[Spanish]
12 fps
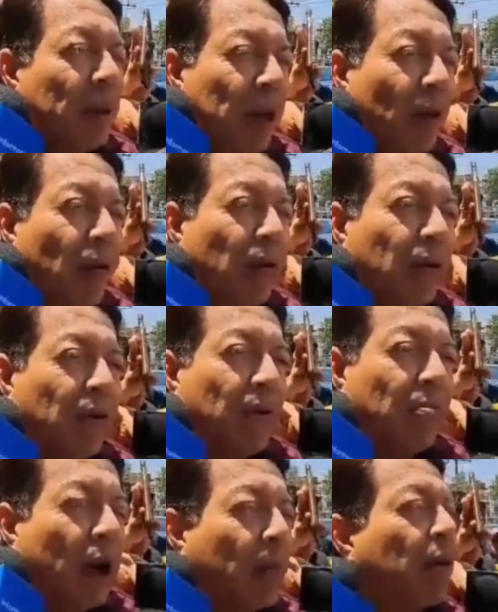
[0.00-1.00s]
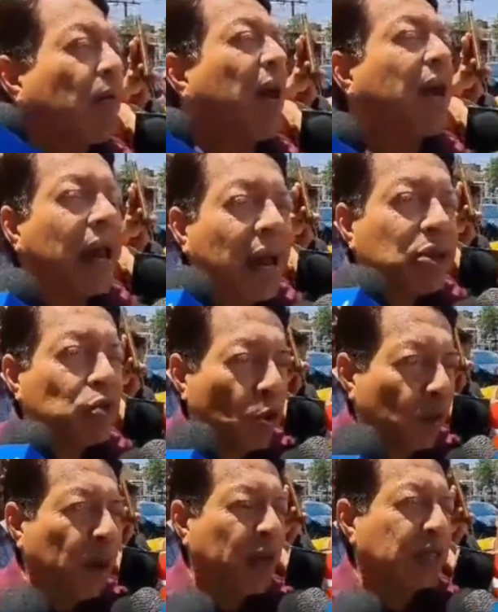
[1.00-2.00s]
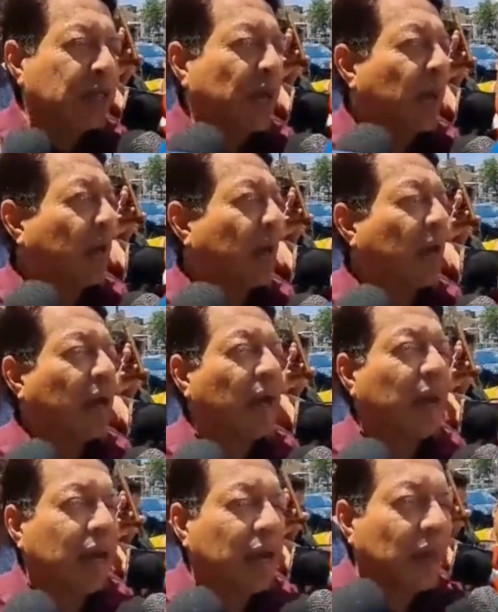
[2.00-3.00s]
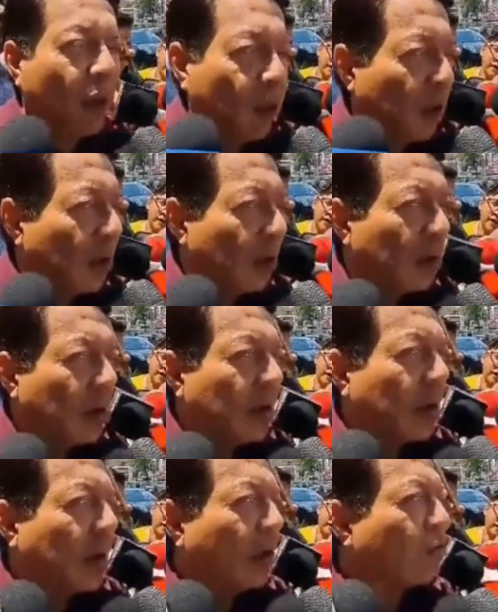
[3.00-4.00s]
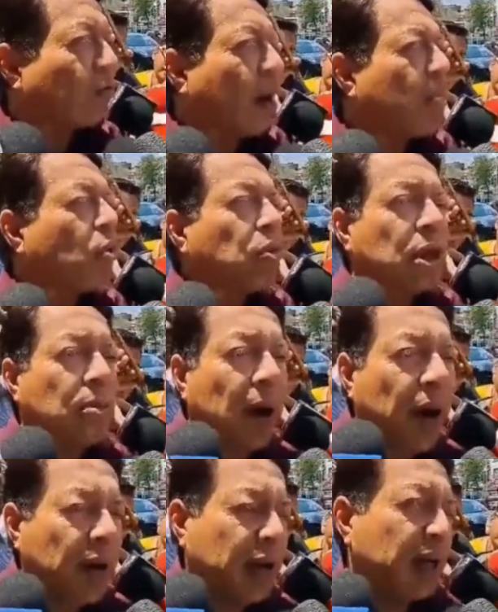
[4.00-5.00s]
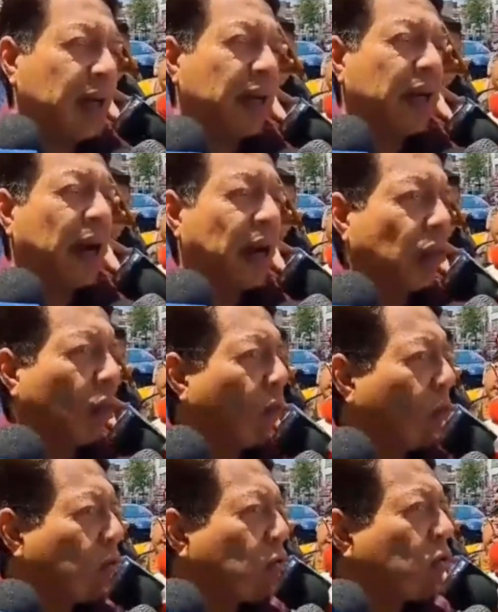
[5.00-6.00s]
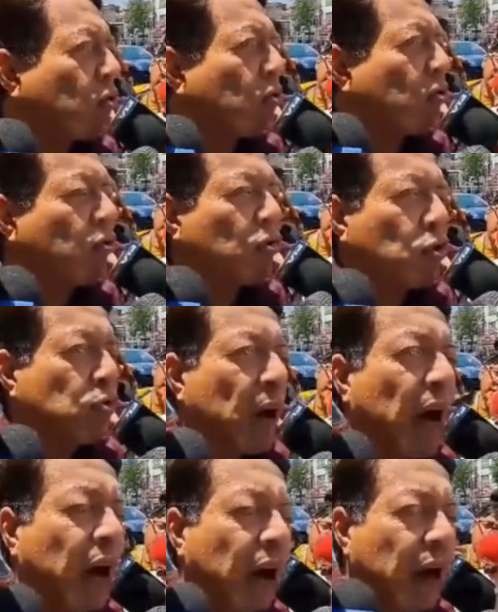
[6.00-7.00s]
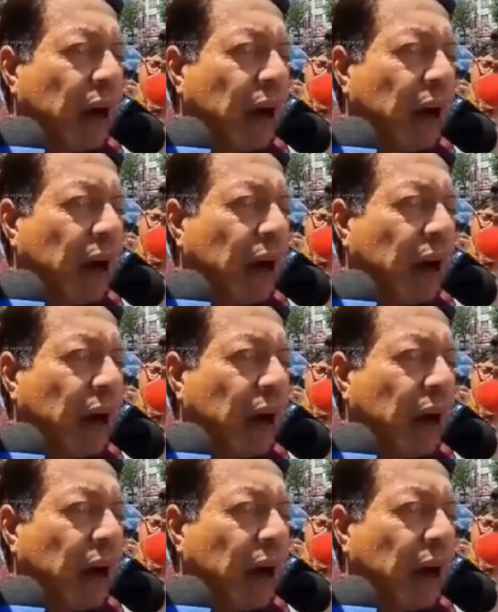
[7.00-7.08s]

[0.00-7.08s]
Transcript: pero va a haber una gran sorpresa el día de hoy, que nos va a motivar a todos, nos va